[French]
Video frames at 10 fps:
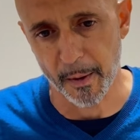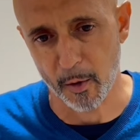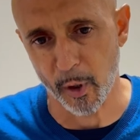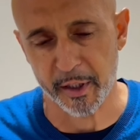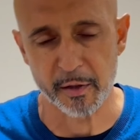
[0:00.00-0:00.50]

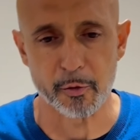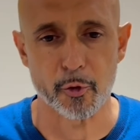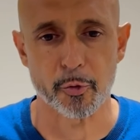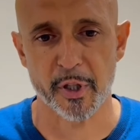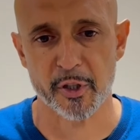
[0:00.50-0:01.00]
collective de
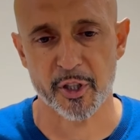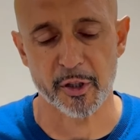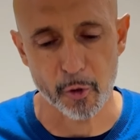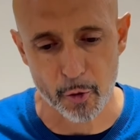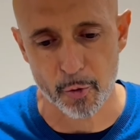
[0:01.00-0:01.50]
jouer.
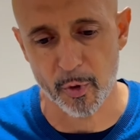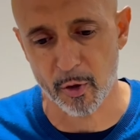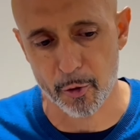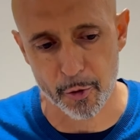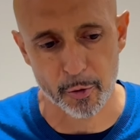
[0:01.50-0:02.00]
J'ai dit aux
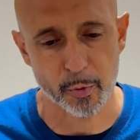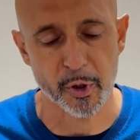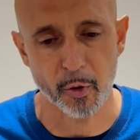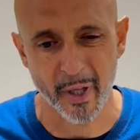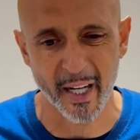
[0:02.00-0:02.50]
joueurs
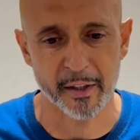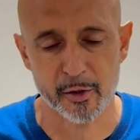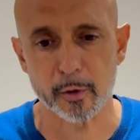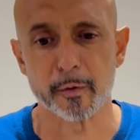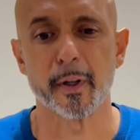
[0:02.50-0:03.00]
aujourd'hui, on gagne,
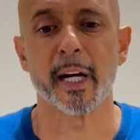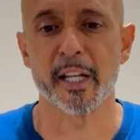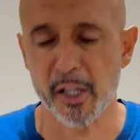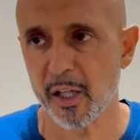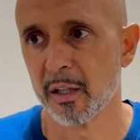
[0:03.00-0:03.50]
on veut
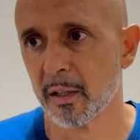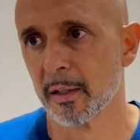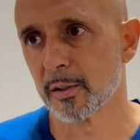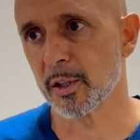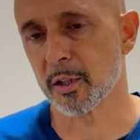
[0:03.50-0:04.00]
gagner.
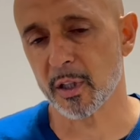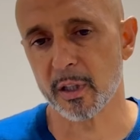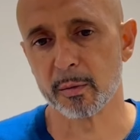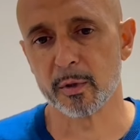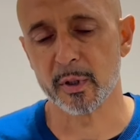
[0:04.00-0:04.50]
C'était
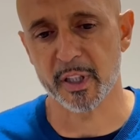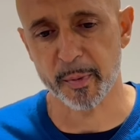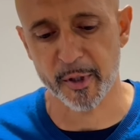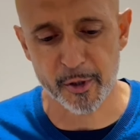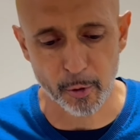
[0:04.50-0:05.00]

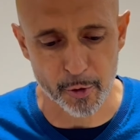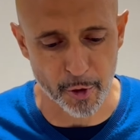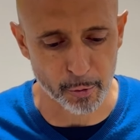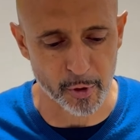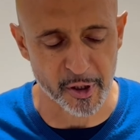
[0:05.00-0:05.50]
l'expression que
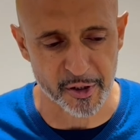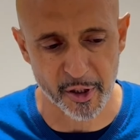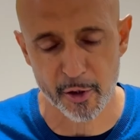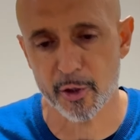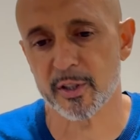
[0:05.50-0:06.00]
j'ai
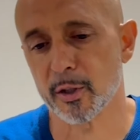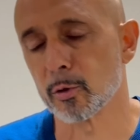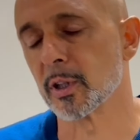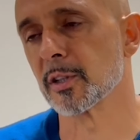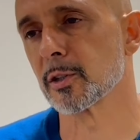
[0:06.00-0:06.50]
utilisée. Je les ai
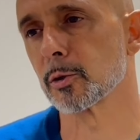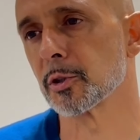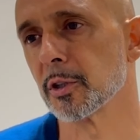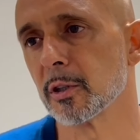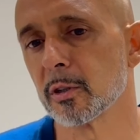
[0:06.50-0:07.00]
utilisées
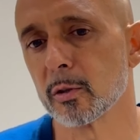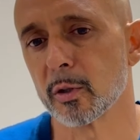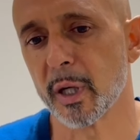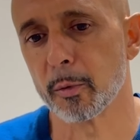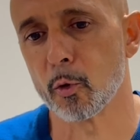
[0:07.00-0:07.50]
aussi.
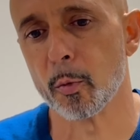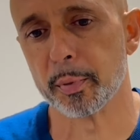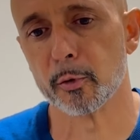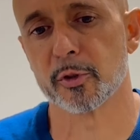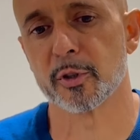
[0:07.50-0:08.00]
On est beaucoup
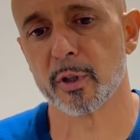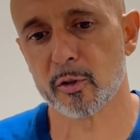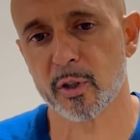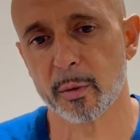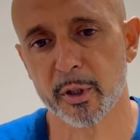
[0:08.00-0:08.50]
plus
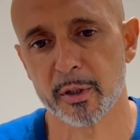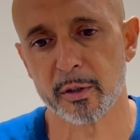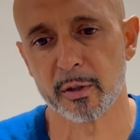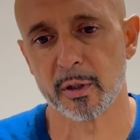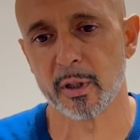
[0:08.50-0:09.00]
ensemble
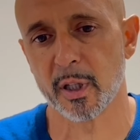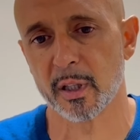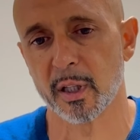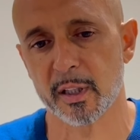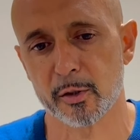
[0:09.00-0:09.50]
que
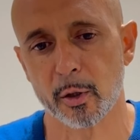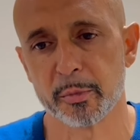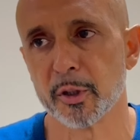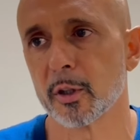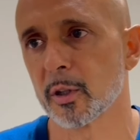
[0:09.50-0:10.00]
la,
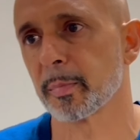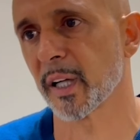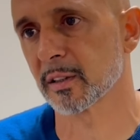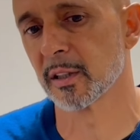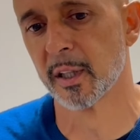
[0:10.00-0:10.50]
somme de notre
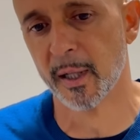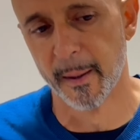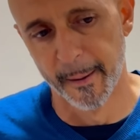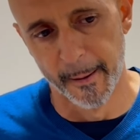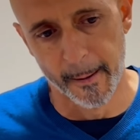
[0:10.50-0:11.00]
part.
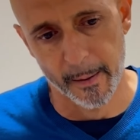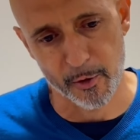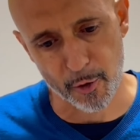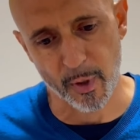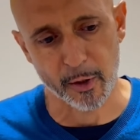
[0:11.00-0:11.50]
Et
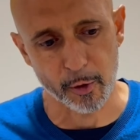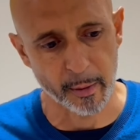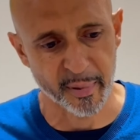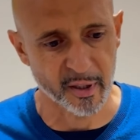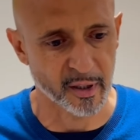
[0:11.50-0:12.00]
je crois qu'on
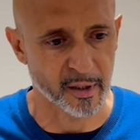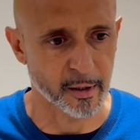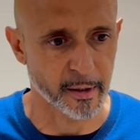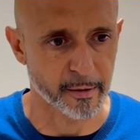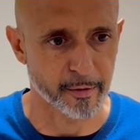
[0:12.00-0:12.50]
n'a
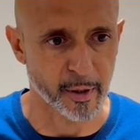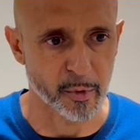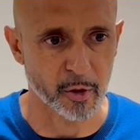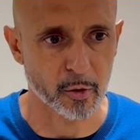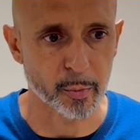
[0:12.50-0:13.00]
pas
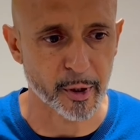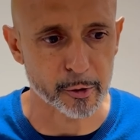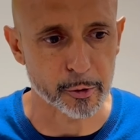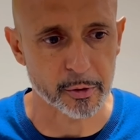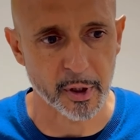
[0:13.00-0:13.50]
vraiment
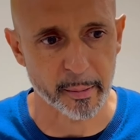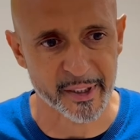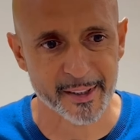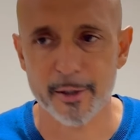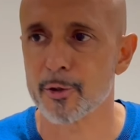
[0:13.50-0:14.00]
compris le
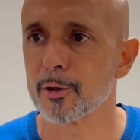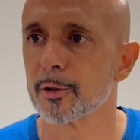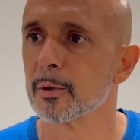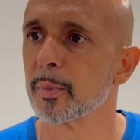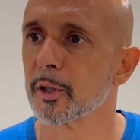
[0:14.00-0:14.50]
message
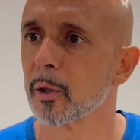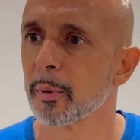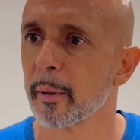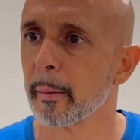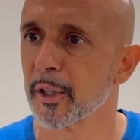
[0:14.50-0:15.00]
euh, pendant le
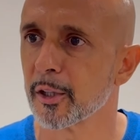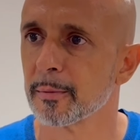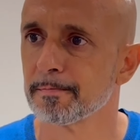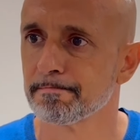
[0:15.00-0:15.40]
premier mi-temps.